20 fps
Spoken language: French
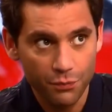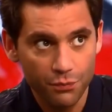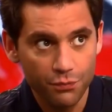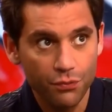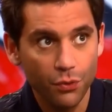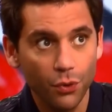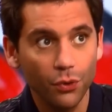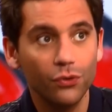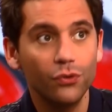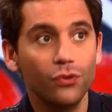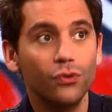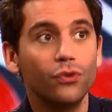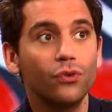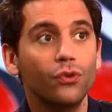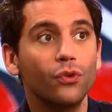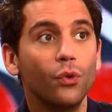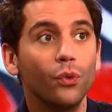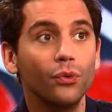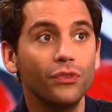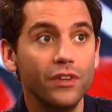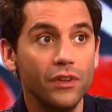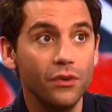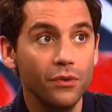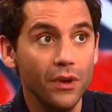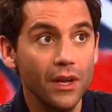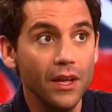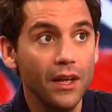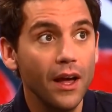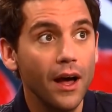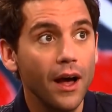pour,
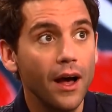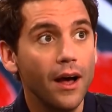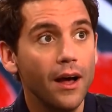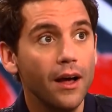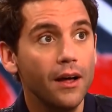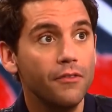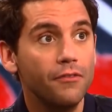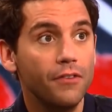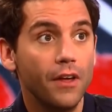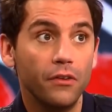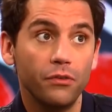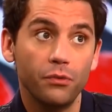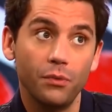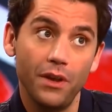continuer à faire ce